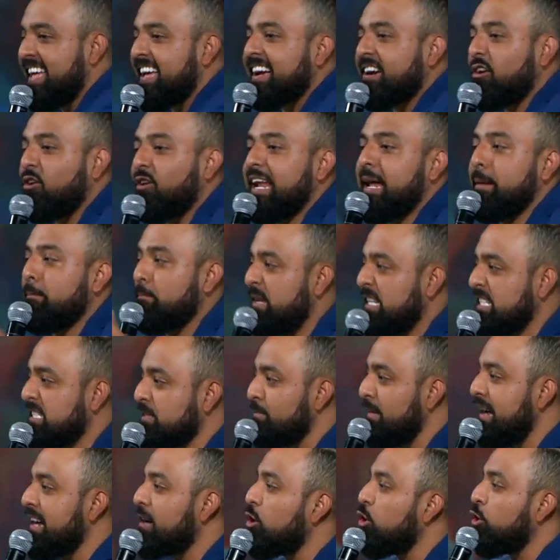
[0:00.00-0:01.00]
con la
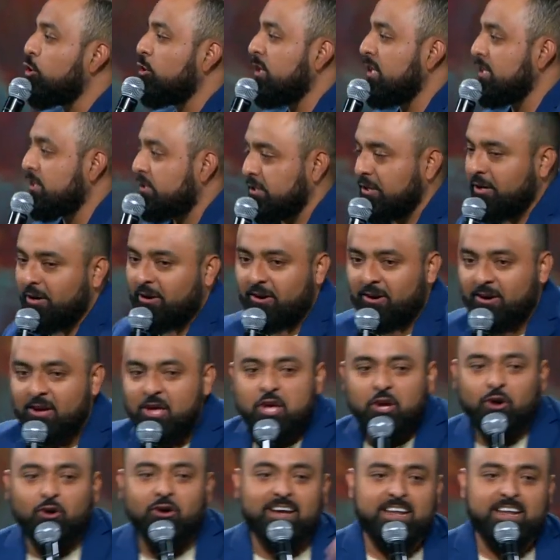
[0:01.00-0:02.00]
misma condición, con